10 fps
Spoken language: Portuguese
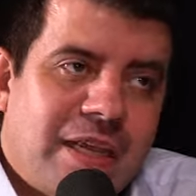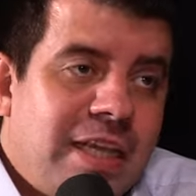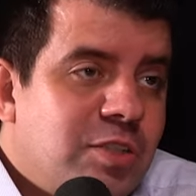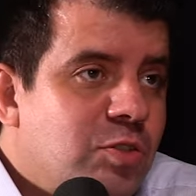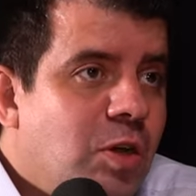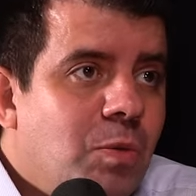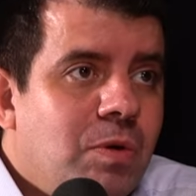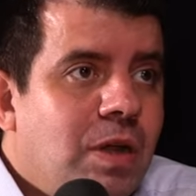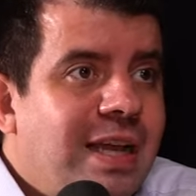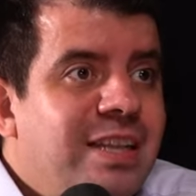Isso é,
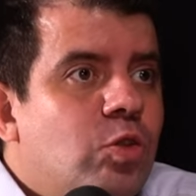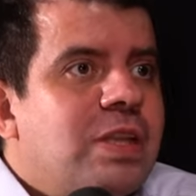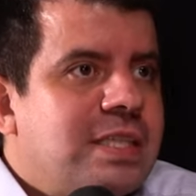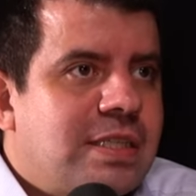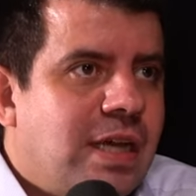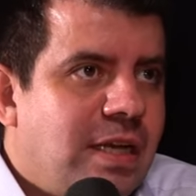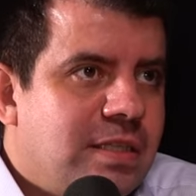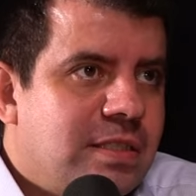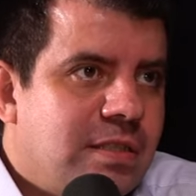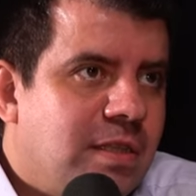um, é, em todas as
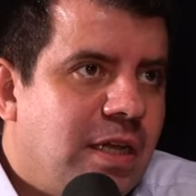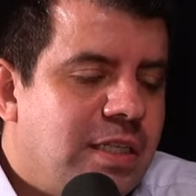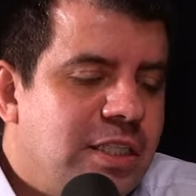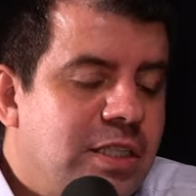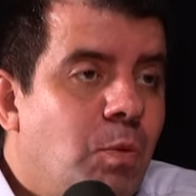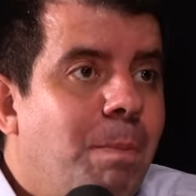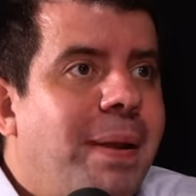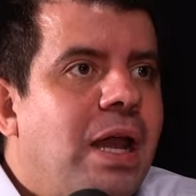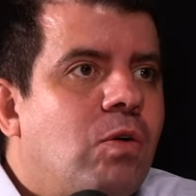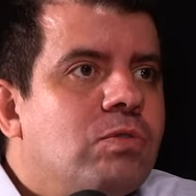áreas. Né? A gente tem um
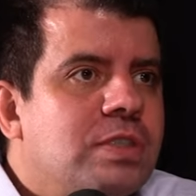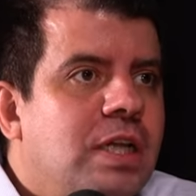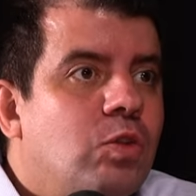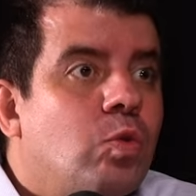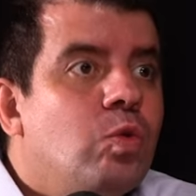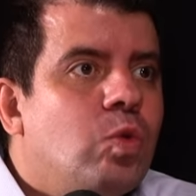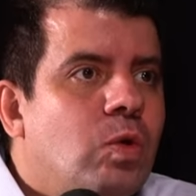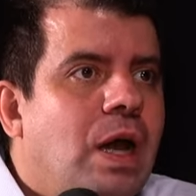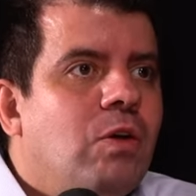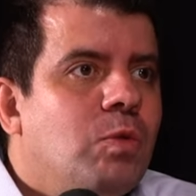preconceito
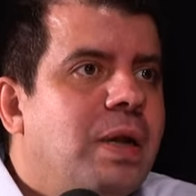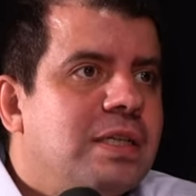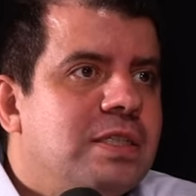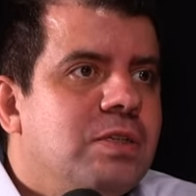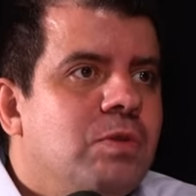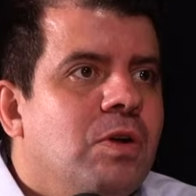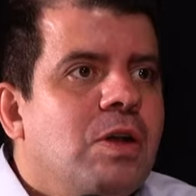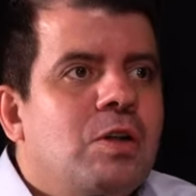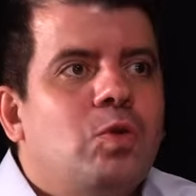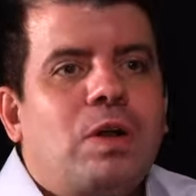cultural do Brasil
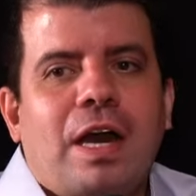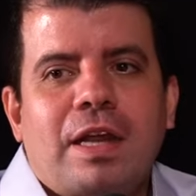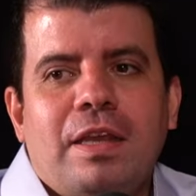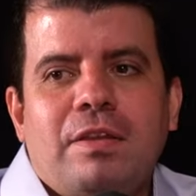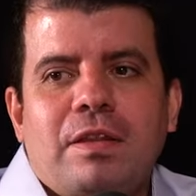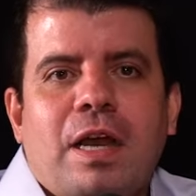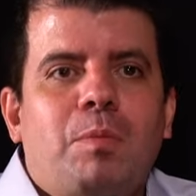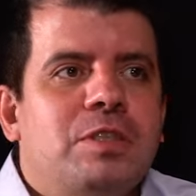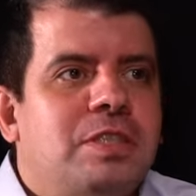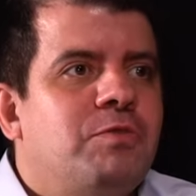do cara que
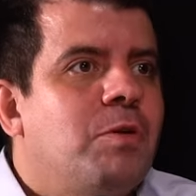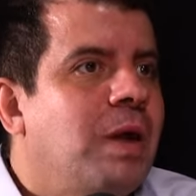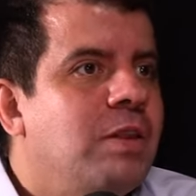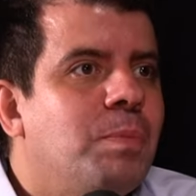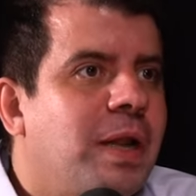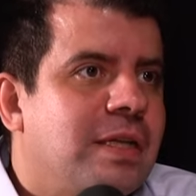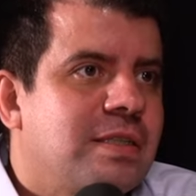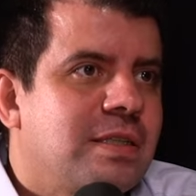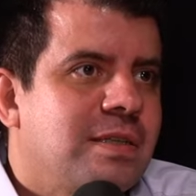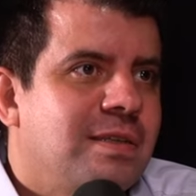acabou de se formar, ele não
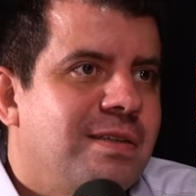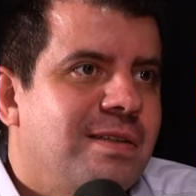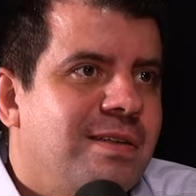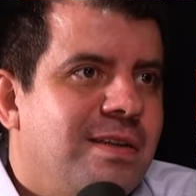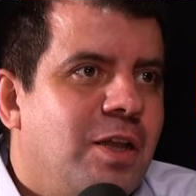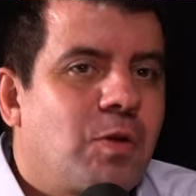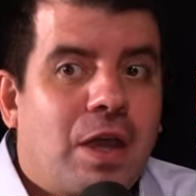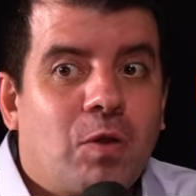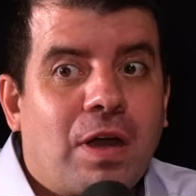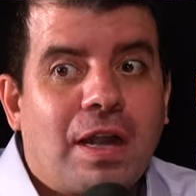presta. Eu
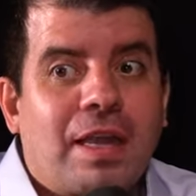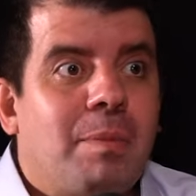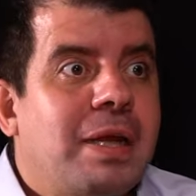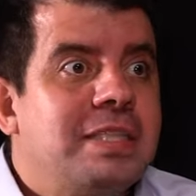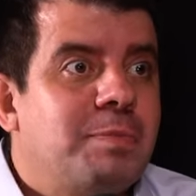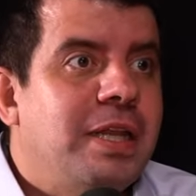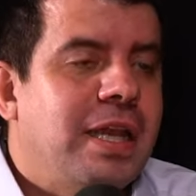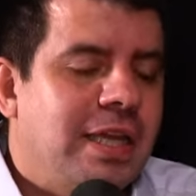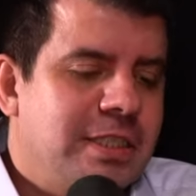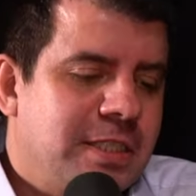quero o cara que é mais
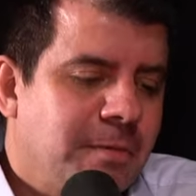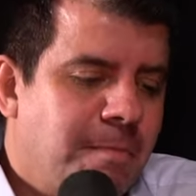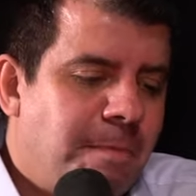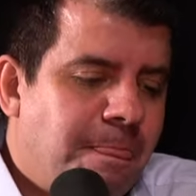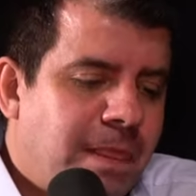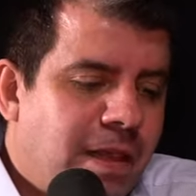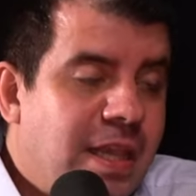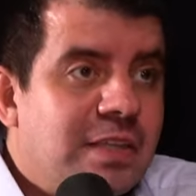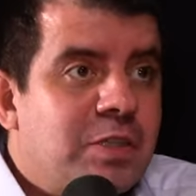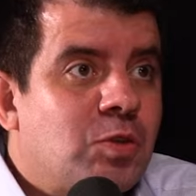experiente.
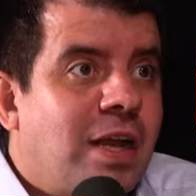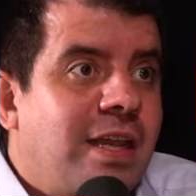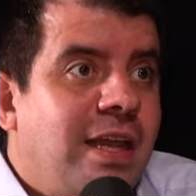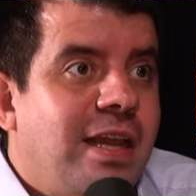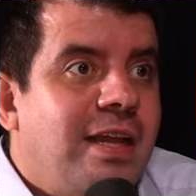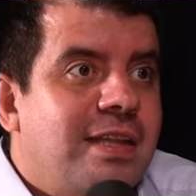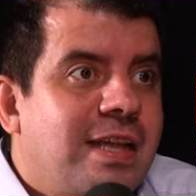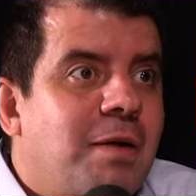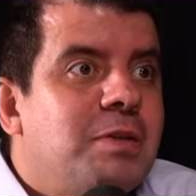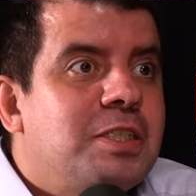E às vezes o cara que tá
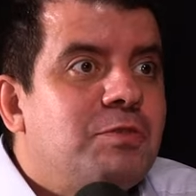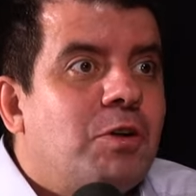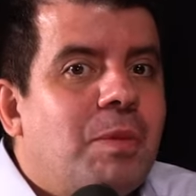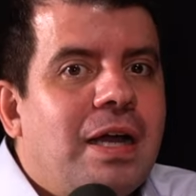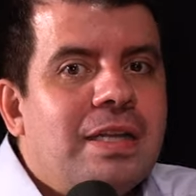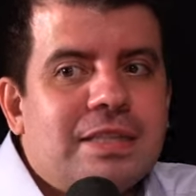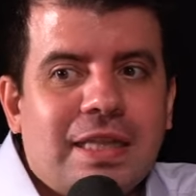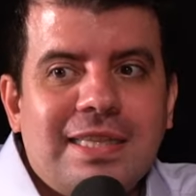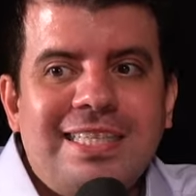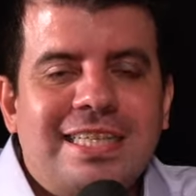acabando de se formar, tá
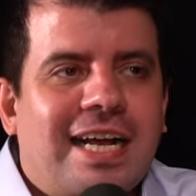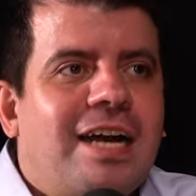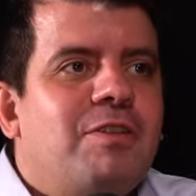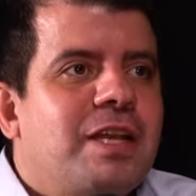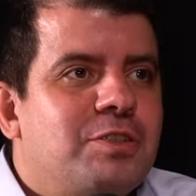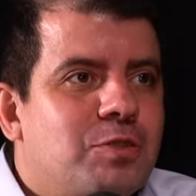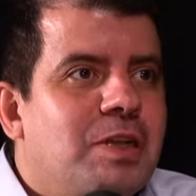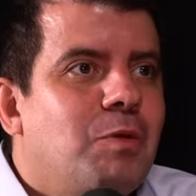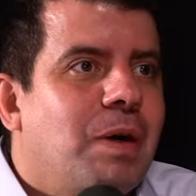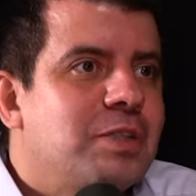dedicado, tá
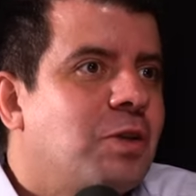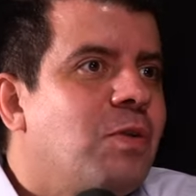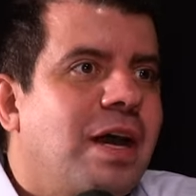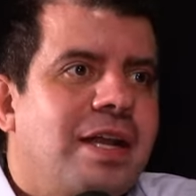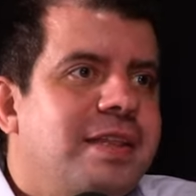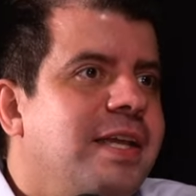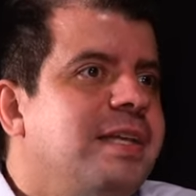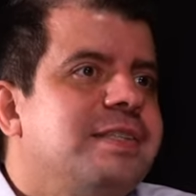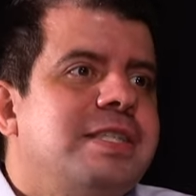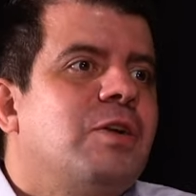estudando mais do que um cara que
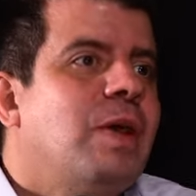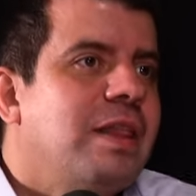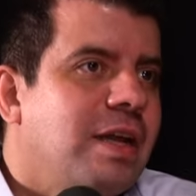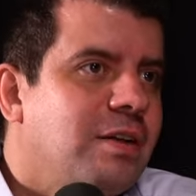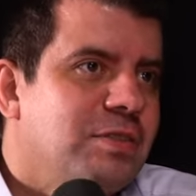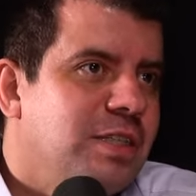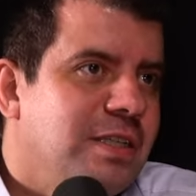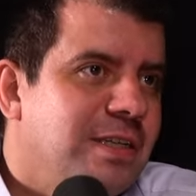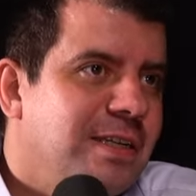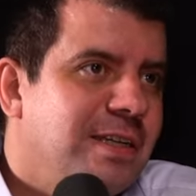tem 50 anos
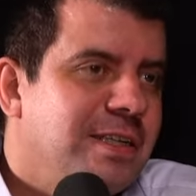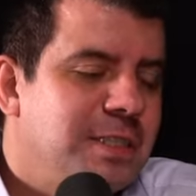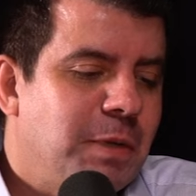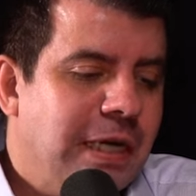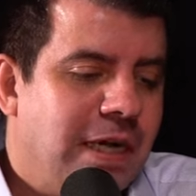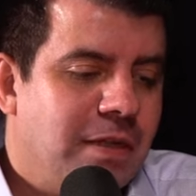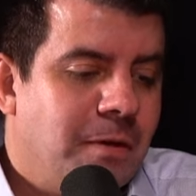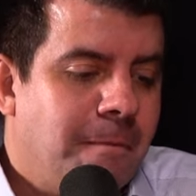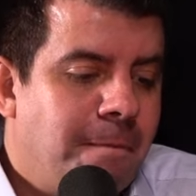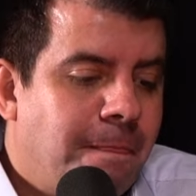de, de mercado.